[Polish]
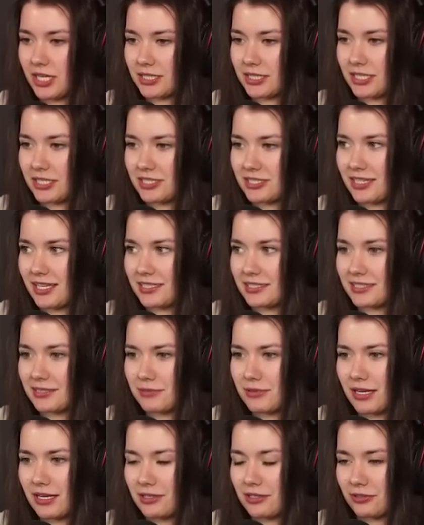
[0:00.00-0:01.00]
ja też, jestem
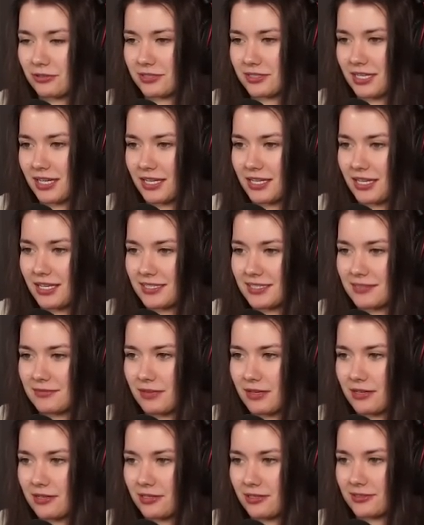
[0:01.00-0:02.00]
na klockach, ja jestem
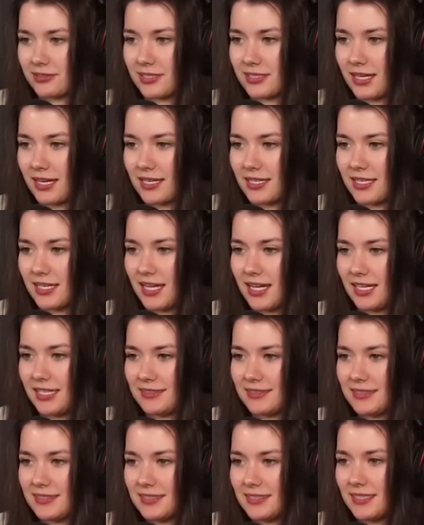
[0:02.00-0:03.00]
na klockach,
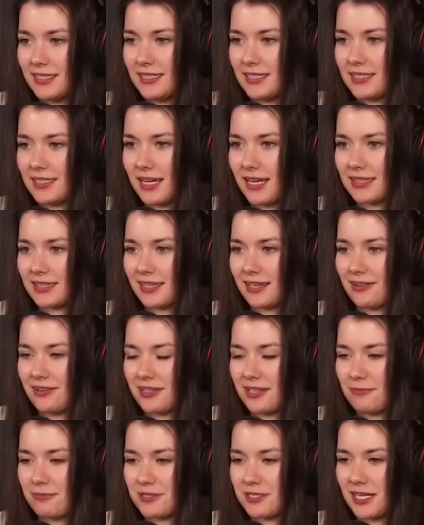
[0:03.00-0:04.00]
nie? Ja tego
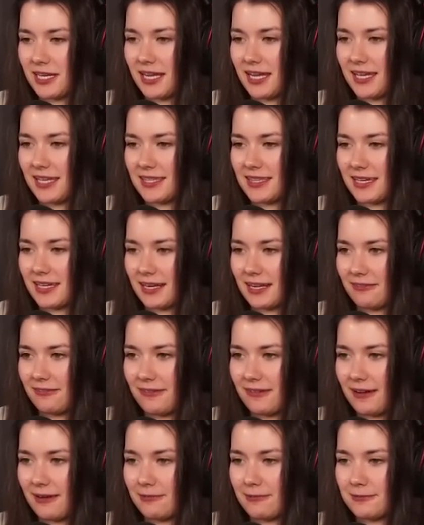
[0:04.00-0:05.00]
nie przejdę,
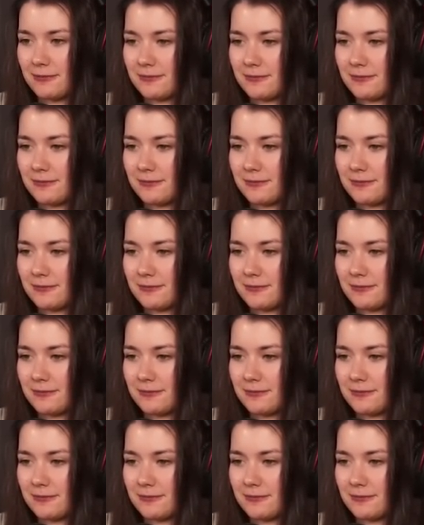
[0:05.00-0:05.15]
Rafał.